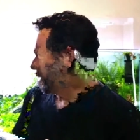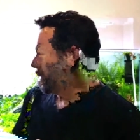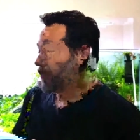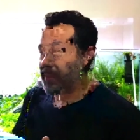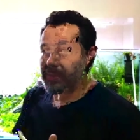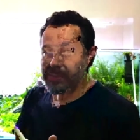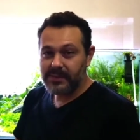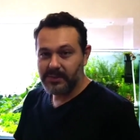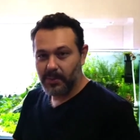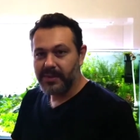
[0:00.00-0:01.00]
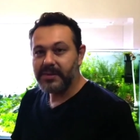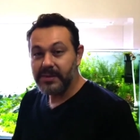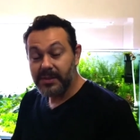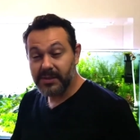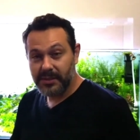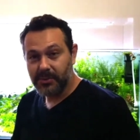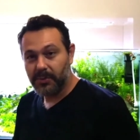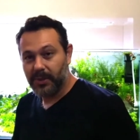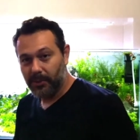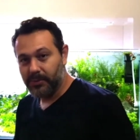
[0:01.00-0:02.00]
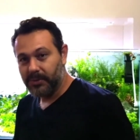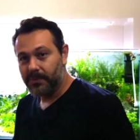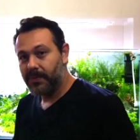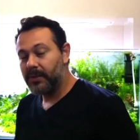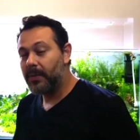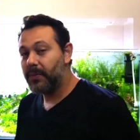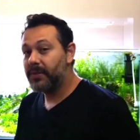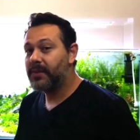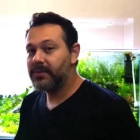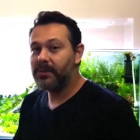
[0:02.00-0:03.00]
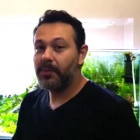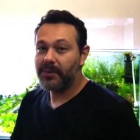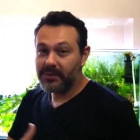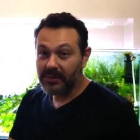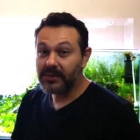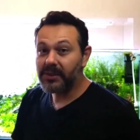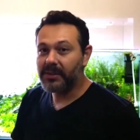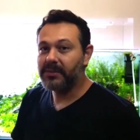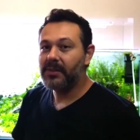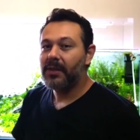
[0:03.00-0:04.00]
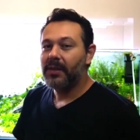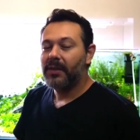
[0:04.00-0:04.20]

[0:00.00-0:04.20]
Tem plantas que são mais exigentes quanto à luz e tem plantas que são menos exigentes.